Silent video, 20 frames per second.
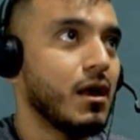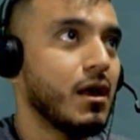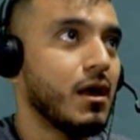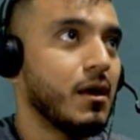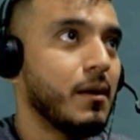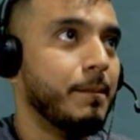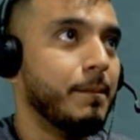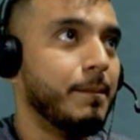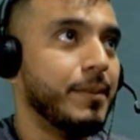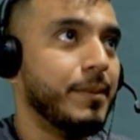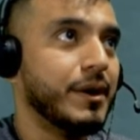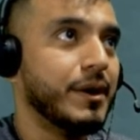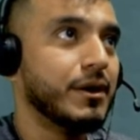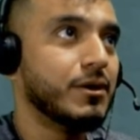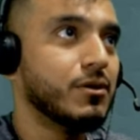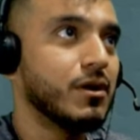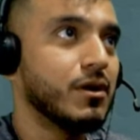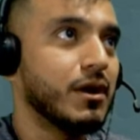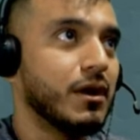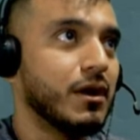
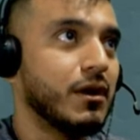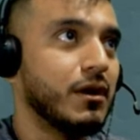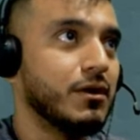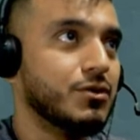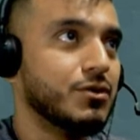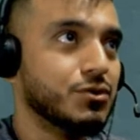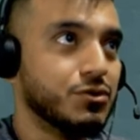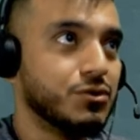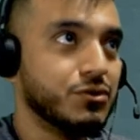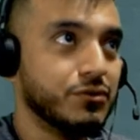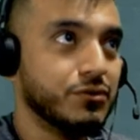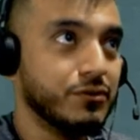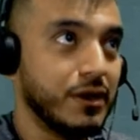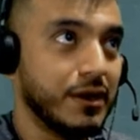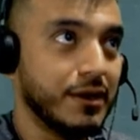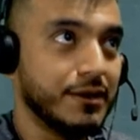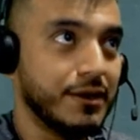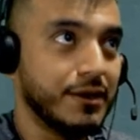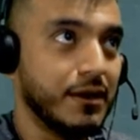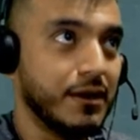pero que YouTube le
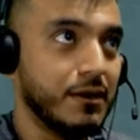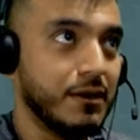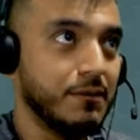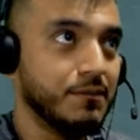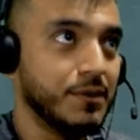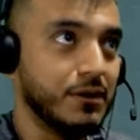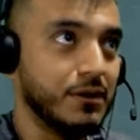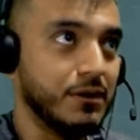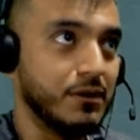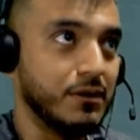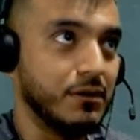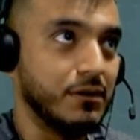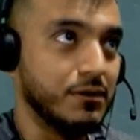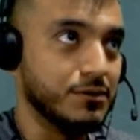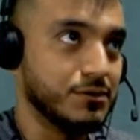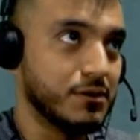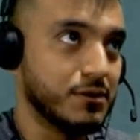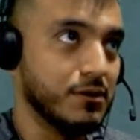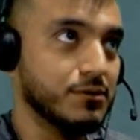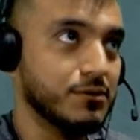genera eh, los
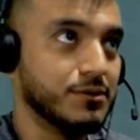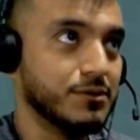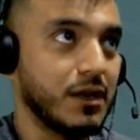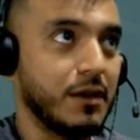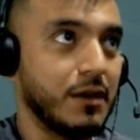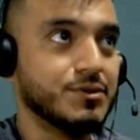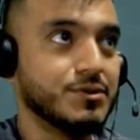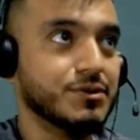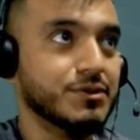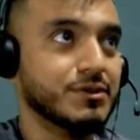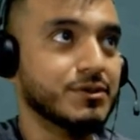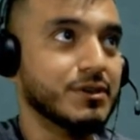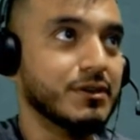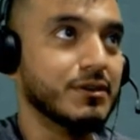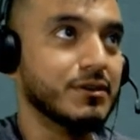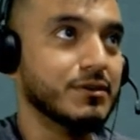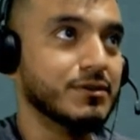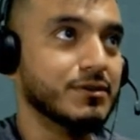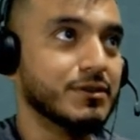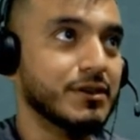closed captions
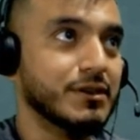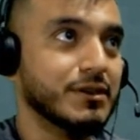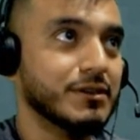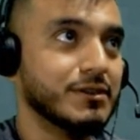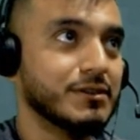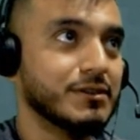entonces